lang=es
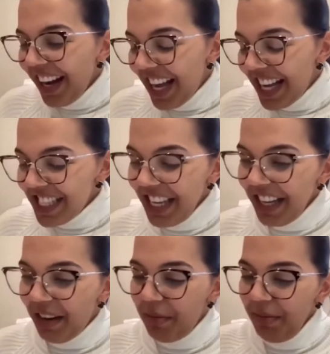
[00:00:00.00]

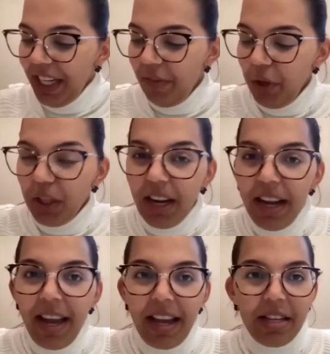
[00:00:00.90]
Mira, mira, yo
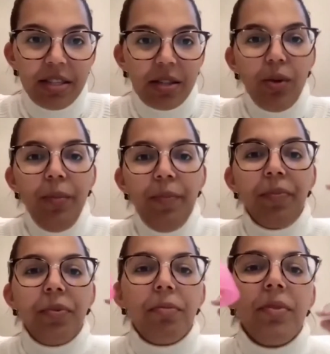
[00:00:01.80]
traje esto,
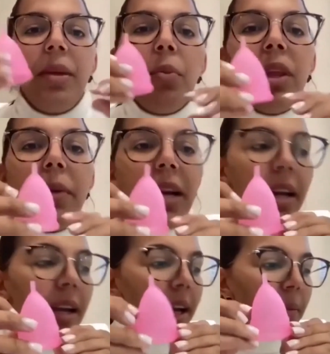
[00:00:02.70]
¿se puede ver
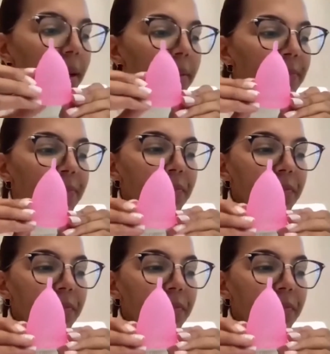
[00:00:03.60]
en la cámara?